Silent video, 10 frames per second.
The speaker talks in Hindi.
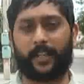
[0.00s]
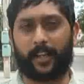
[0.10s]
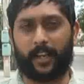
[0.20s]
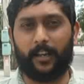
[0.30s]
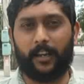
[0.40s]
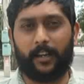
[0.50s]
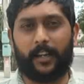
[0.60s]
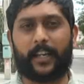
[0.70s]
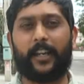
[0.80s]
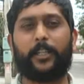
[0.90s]
सकें
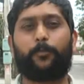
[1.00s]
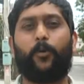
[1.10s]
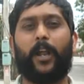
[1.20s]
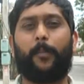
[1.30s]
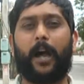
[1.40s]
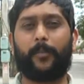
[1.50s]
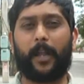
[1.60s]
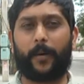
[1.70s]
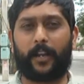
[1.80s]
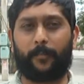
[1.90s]
लेकिन इस पूरे
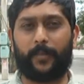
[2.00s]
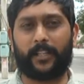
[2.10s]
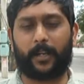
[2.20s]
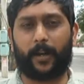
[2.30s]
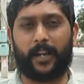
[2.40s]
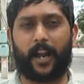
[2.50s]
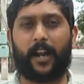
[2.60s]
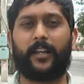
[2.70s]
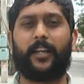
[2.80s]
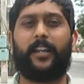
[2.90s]
मामले पर हमने जब
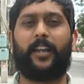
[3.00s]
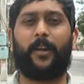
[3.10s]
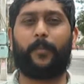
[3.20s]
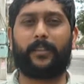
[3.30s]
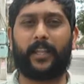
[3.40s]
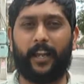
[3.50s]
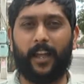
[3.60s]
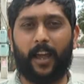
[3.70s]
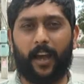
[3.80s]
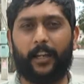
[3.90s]
हरियाणा के गृह मंत्री
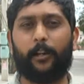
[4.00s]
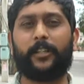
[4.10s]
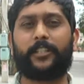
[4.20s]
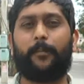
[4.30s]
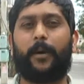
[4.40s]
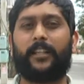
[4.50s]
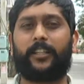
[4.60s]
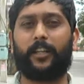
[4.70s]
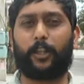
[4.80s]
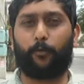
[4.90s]
अनिल विज से बात
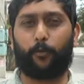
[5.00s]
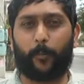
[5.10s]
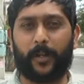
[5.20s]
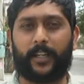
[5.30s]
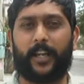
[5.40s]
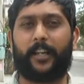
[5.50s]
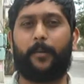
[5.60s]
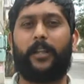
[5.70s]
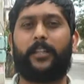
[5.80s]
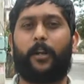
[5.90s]
की तो वो भी
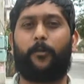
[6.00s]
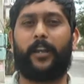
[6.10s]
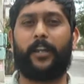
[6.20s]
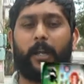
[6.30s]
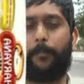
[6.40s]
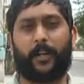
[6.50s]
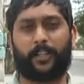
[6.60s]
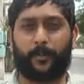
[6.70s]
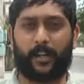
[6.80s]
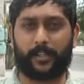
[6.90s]
ठेके बंद करवाने के
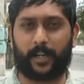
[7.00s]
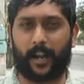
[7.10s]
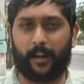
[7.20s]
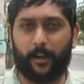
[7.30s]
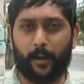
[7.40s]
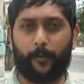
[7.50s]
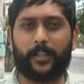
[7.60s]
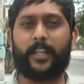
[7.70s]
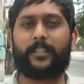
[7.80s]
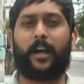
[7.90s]
पक्ष में नजर आए
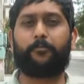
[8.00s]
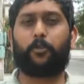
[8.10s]
विज ने साफ